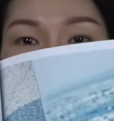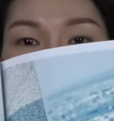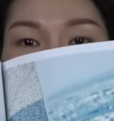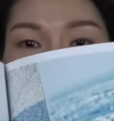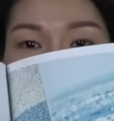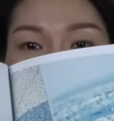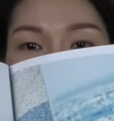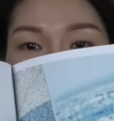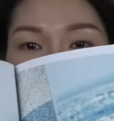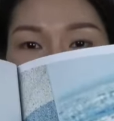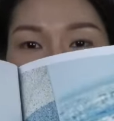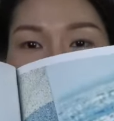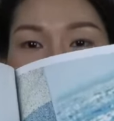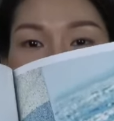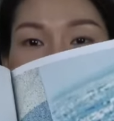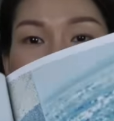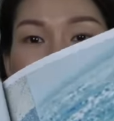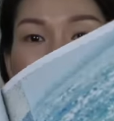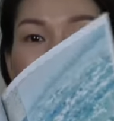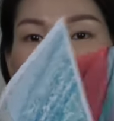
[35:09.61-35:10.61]
เริงใน
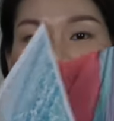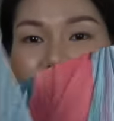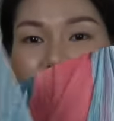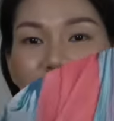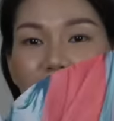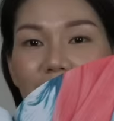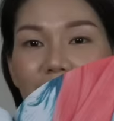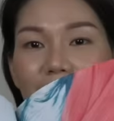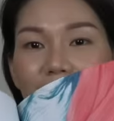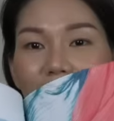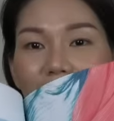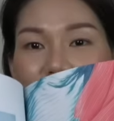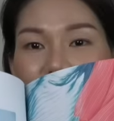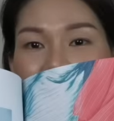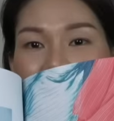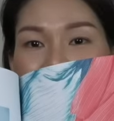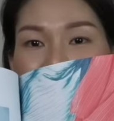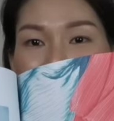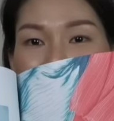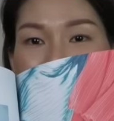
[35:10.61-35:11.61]
ตัวแบบนี้นะคะ
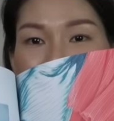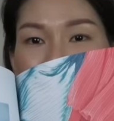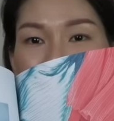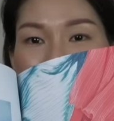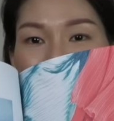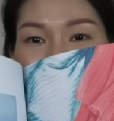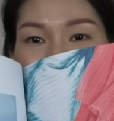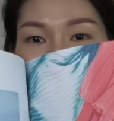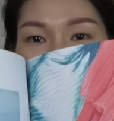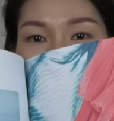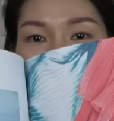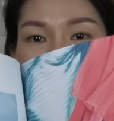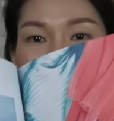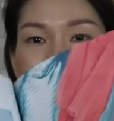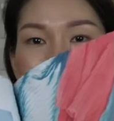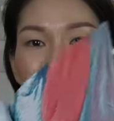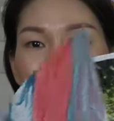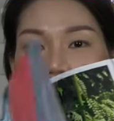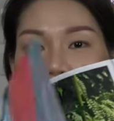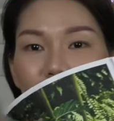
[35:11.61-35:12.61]
คือแบบ
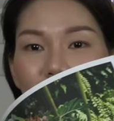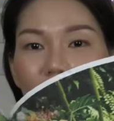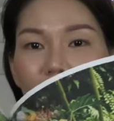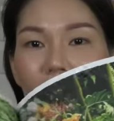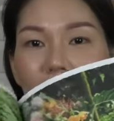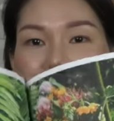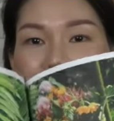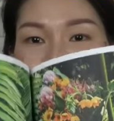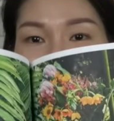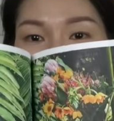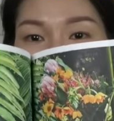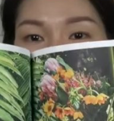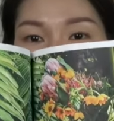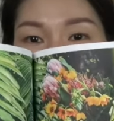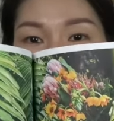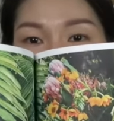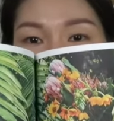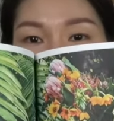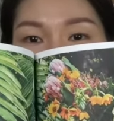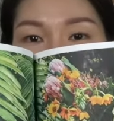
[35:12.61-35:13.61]
เนี่ยเป็นสไต
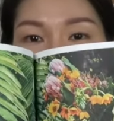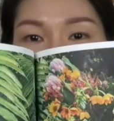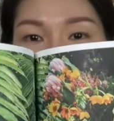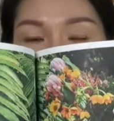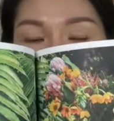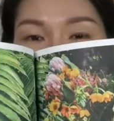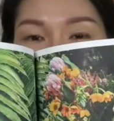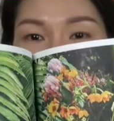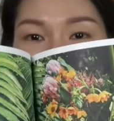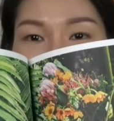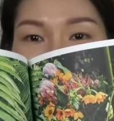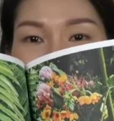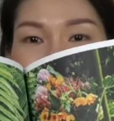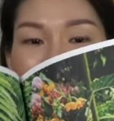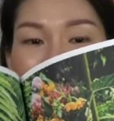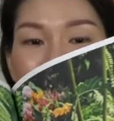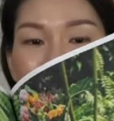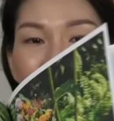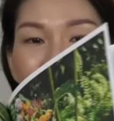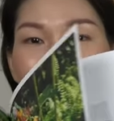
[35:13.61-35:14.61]
ล์แบบอย่างเงี้ยคือมีค
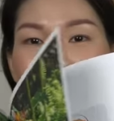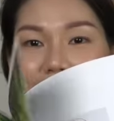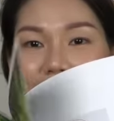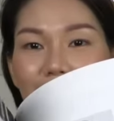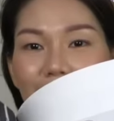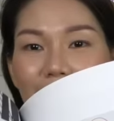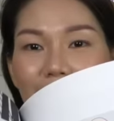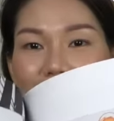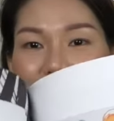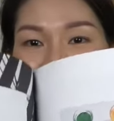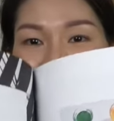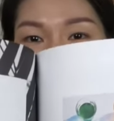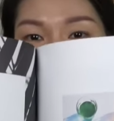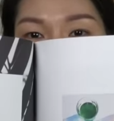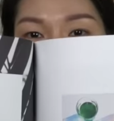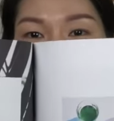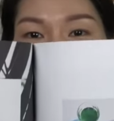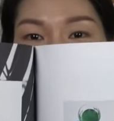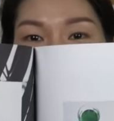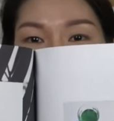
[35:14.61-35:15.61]
วามเป็นทะเล
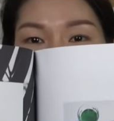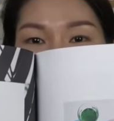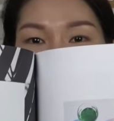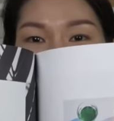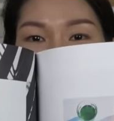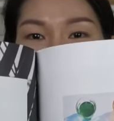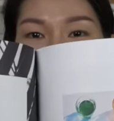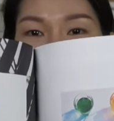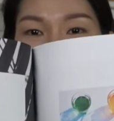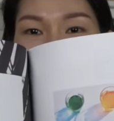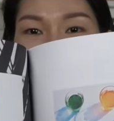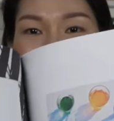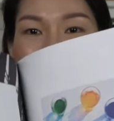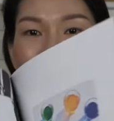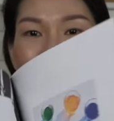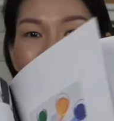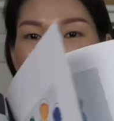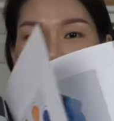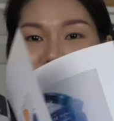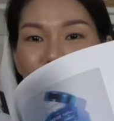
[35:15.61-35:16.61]
มีความเป็น
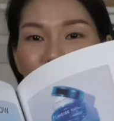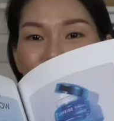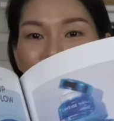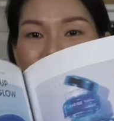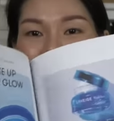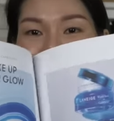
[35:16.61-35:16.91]
อะไรแบบ